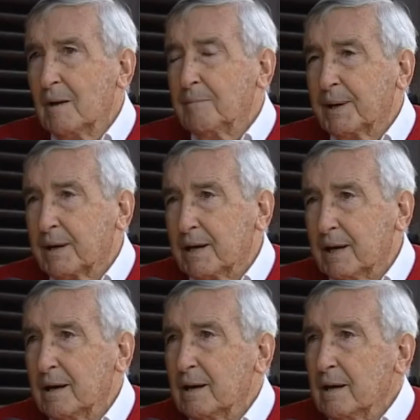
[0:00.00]

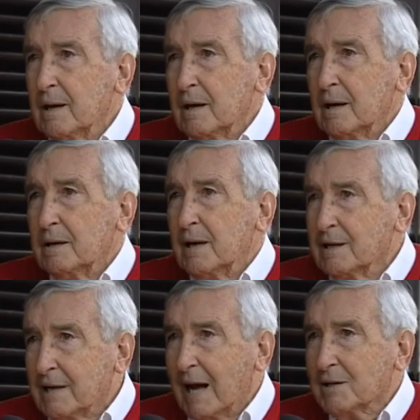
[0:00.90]
perché
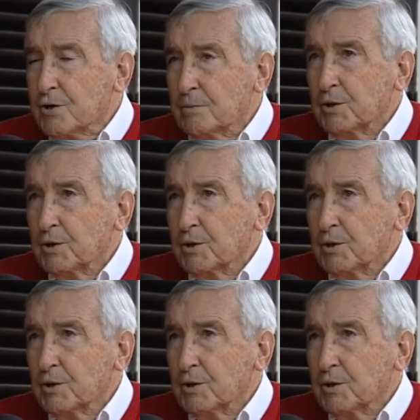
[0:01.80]
nel calcio